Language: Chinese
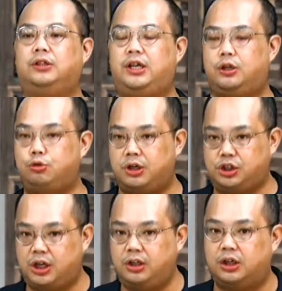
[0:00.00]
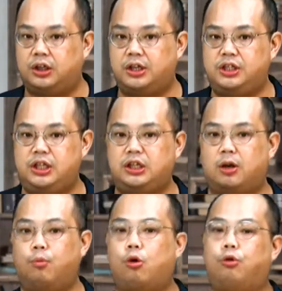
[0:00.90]
也最深得人心的，
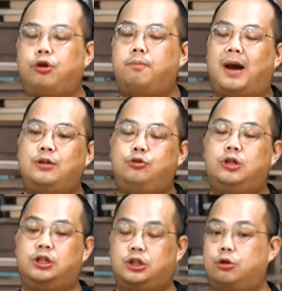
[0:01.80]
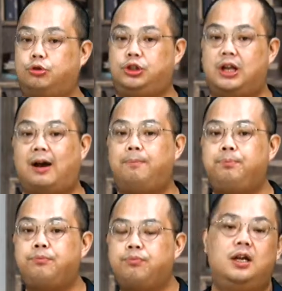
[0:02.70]
莫过于白居易的这首诗
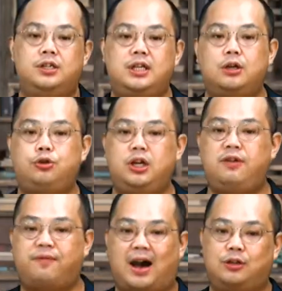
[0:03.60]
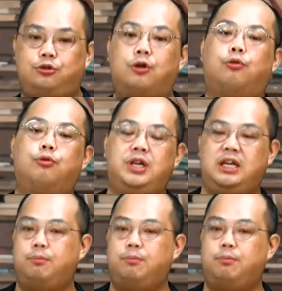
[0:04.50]
啦：“圣君一法绝狐疑，